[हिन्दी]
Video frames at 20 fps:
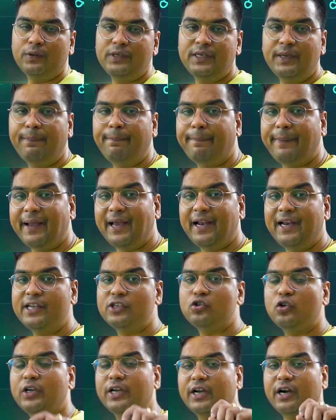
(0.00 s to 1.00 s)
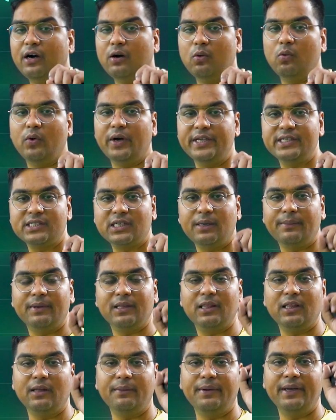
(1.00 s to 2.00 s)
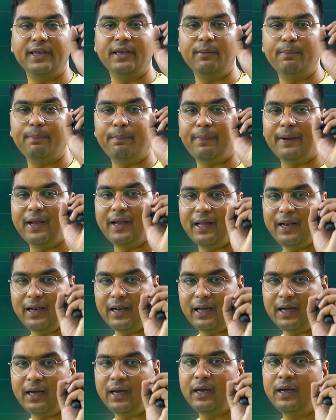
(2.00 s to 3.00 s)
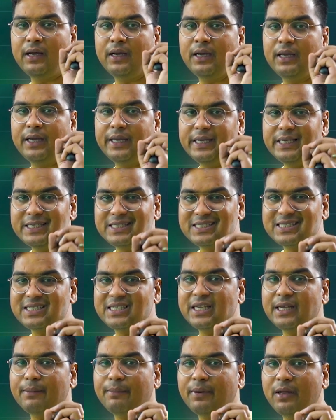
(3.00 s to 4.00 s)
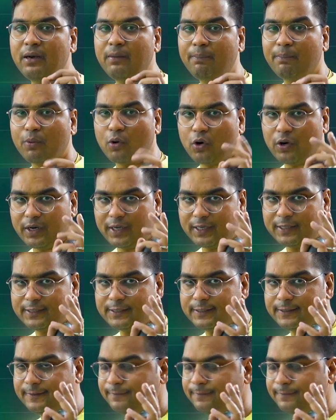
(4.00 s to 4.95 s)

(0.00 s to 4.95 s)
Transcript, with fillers: ये पहले जो लिखा हुआ है इसका मतलब है कि पहला स्टेबल प्रोडक्ट